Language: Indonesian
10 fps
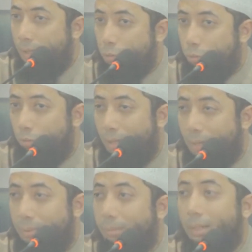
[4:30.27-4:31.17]
suku
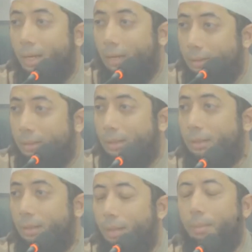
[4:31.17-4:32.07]
Arab di Mekah nanti
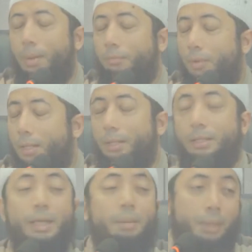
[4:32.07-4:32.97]
eh, maaf adanya
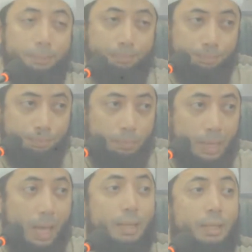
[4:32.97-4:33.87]
di Yaman
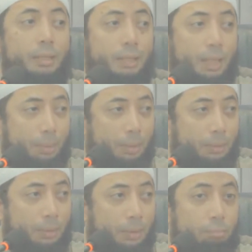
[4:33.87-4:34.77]
adanya di Yaman
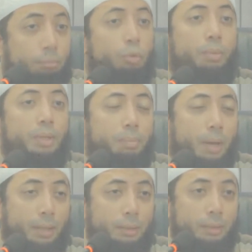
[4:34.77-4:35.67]
belum
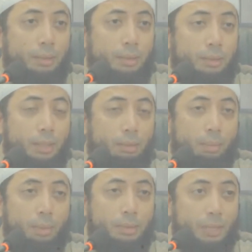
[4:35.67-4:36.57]
menyebar jadi
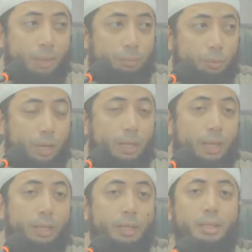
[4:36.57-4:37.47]
memang setiap wilayah
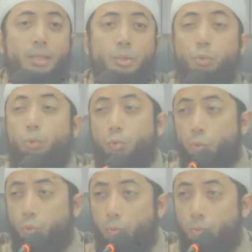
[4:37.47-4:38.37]
ada
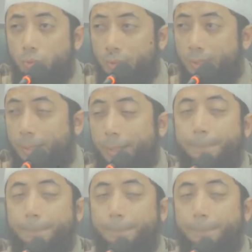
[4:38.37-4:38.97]
suku-suku sendiri